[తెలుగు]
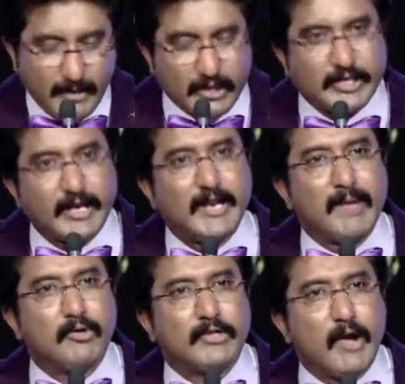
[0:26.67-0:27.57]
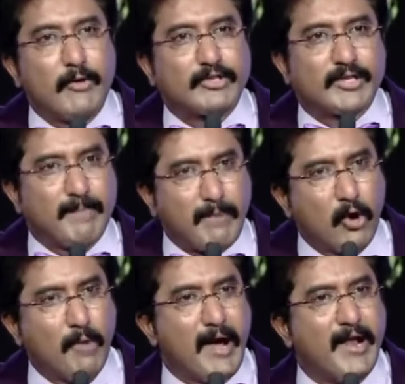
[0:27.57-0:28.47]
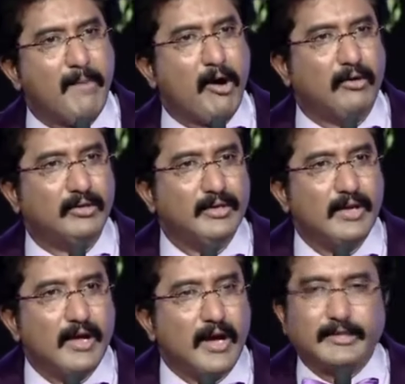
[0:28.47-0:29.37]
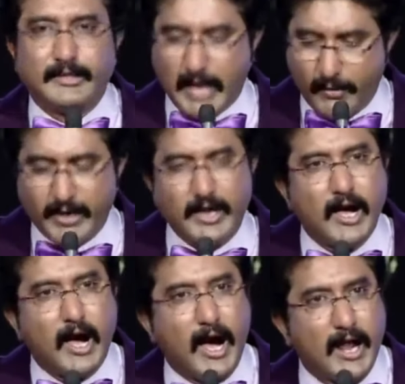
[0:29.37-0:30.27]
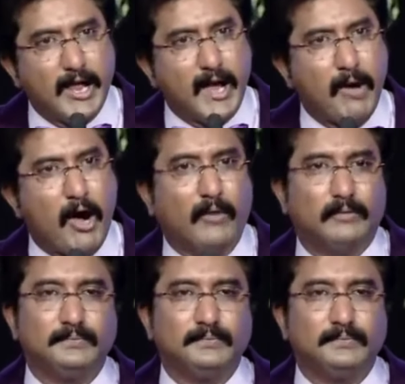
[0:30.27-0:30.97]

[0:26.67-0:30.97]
మీ శరీరము దేవుడిచ్చిన బహుమానము అది దేవుని ఆలయము